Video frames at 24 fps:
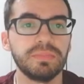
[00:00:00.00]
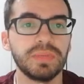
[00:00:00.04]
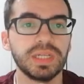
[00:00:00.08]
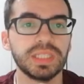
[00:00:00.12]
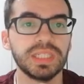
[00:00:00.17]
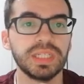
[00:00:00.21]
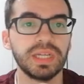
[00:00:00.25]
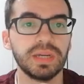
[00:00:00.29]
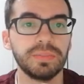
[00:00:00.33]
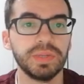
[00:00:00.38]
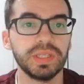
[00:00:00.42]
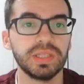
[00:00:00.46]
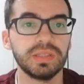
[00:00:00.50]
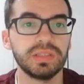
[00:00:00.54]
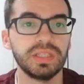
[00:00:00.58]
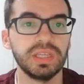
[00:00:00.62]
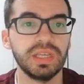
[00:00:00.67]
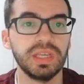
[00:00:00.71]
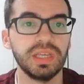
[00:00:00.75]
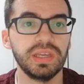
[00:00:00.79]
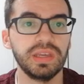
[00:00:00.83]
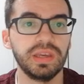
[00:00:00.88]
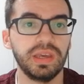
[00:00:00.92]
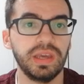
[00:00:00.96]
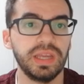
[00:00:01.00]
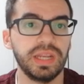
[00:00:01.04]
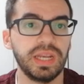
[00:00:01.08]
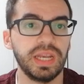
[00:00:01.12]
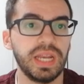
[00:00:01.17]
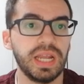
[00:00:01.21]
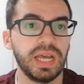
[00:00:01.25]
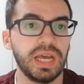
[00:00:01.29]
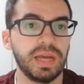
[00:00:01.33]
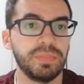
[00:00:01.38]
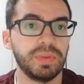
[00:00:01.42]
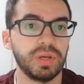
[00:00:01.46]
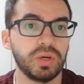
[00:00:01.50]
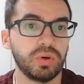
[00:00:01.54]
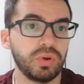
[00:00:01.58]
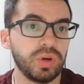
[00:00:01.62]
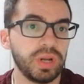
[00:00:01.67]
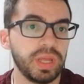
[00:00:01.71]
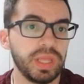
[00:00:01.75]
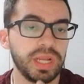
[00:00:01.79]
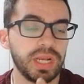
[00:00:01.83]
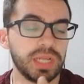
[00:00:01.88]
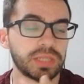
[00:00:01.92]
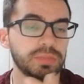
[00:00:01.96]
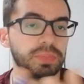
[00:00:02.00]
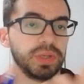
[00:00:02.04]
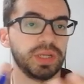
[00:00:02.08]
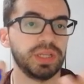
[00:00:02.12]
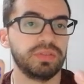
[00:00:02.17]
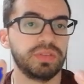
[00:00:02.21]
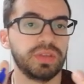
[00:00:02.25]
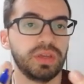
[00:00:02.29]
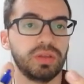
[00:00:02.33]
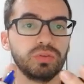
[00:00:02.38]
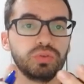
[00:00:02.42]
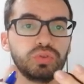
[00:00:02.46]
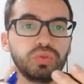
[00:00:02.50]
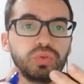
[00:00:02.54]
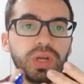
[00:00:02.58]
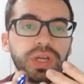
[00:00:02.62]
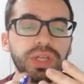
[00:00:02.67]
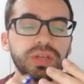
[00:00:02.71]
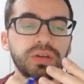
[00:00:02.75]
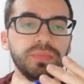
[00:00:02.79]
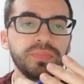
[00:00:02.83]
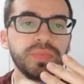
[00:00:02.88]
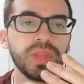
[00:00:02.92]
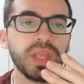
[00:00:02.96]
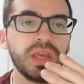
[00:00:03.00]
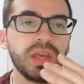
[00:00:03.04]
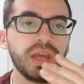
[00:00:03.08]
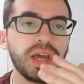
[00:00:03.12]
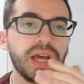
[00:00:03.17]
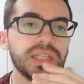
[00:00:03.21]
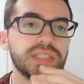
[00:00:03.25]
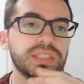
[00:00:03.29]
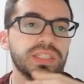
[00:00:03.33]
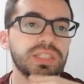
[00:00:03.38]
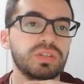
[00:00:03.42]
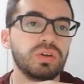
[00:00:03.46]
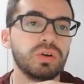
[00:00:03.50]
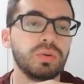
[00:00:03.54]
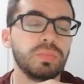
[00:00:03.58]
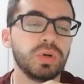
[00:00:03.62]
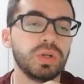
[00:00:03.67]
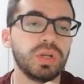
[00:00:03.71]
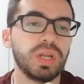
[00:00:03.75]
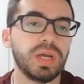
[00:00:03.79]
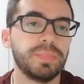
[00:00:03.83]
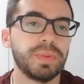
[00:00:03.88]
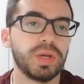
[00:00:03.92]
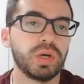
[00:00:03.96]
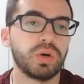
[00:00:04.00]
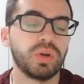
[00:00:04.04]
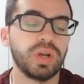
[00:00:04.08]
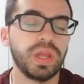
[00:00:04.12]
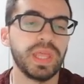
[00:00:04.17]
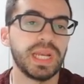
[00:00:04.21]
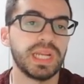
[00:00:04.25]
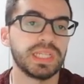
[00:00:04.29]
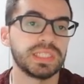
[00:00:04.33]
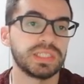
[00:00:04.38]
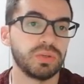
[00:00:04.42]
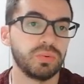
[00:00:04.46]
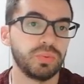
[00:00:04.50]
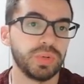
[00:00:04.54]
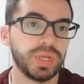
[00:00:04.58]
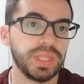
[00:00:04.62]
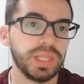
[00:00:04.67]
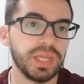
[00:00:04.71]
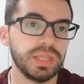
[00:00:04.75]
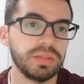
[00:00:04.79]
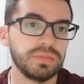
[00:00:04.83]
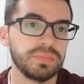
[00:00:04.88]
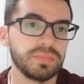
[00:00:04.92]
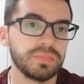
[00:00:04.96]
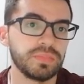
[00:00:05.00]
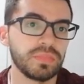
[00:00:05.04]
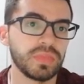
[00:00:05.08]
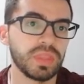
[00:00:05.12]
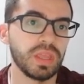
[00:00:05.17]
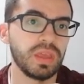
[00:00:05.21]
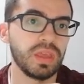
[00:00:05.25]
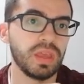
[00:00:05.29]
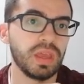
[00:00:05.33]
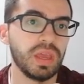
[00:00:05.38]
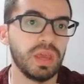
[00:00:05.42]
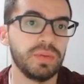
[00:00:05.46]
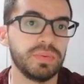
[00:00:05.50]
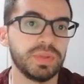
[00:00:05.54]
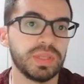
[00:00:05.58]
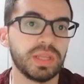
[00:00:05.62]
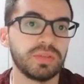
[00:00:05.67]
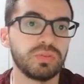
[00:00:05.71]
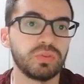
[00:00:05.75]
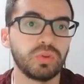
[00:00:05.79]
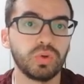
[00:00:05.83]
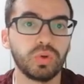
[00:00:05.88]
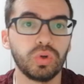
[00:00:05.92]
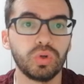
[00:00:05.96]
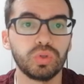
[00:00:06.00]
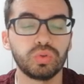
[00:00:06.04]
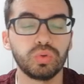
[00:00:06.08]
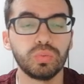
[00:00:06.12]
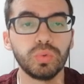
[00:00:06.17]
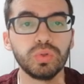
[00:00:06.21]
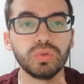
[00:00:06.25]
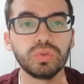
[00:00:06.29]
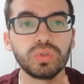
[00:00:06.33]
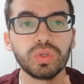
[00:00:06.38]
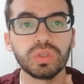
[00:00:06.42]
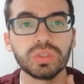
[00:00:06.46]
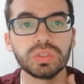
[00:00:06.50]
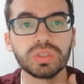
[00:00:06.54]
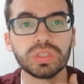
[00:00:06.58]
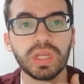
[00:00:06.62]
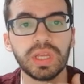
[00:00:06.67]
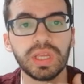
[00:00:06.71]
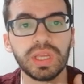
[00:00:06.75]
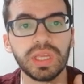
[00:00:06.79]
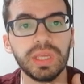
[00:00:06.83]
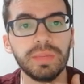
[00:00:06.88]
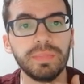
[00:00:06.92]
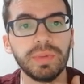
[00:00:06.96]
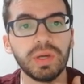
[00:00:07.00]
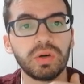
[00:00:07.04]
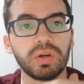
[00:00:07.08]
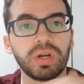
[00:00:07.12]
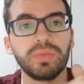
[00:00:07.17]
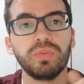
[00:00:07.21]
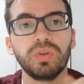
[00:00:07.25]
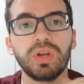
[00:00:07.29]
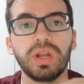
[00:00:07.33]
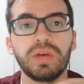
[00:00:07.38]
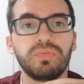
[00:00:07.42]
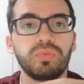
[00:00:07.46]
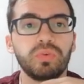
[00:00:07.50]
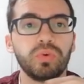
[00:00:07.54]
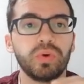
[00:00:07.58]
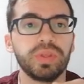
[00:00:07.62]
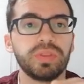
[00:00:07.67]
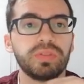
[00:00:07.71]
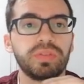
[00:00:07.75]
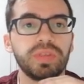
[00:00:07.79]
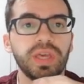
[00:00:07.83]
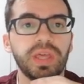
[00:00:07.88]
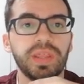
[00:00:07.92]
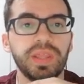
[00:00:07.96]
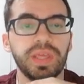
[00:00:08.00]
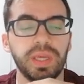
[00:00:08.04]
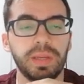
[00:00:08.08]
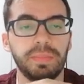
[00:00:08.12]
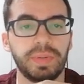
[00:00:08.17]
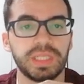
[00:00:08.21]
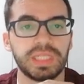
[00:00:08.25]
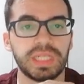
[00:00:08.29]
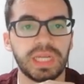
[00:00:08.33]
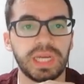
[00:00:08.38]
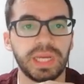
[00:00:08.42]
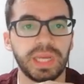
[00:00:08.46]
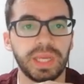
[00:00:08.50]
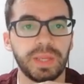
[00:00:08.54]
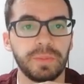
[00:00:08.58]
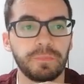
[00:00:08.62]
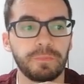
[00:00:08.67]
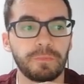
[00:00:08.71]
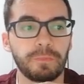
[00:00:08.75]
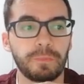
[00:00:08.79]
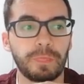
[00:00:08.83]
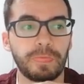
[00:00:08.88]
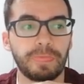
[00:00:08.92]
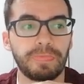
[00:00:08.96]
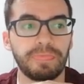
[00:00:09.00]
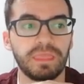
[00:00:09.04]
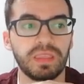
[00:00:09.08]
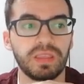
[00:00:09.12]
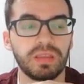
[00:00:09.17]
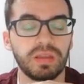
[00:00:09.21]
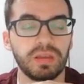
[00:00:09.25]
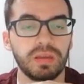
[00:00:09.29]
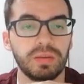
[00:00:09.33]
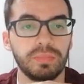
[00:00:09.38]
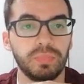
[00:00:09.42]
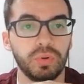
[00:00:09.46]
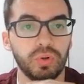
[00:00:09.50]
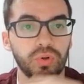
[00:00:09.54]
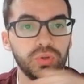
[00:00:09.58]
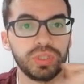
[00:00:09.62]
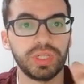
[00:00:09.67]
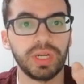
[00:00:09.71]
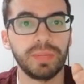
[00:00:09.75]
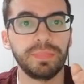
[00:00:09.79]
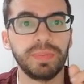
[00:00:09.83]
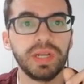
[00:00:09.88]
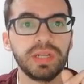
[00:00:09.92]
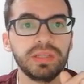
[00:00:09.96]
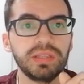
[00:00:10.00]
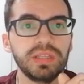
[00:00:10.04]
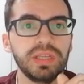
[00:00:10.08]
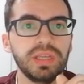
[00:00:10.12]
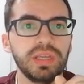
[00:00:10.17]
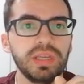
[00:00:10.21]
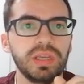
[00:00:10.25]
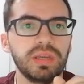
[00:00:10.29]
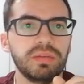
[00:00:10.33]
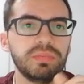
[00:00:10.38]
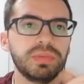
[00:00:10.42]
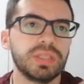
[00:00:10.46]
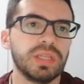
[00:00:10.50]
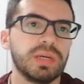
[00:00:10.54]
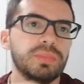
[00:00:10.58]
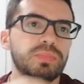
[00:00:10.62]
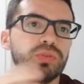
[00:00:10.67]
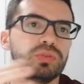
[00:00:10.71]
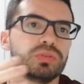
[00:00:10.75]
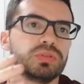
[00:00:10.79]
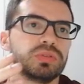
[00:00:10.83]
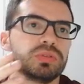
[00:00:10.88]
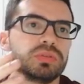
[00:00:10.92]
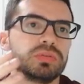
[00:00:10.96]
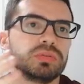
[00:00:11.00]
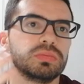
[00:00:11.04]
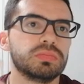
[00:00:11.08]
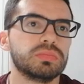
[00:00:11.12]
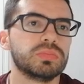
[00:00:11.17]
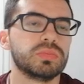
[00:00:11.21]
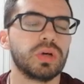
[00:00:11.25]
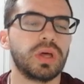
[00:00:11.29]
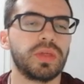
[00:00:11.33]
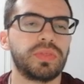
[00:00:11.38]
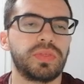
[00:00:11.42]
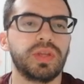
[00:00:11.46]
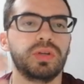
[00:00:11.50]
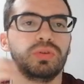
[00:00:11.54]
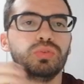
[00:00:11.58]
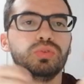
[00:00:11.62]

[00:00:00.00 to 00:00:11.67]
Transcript: básicamente en la mejora de la experiencia de usuario, así como la mejora de la seguridad, evitando tumultos y mejorando la afluencia de pasaje. Por otra parte, evitamos hacer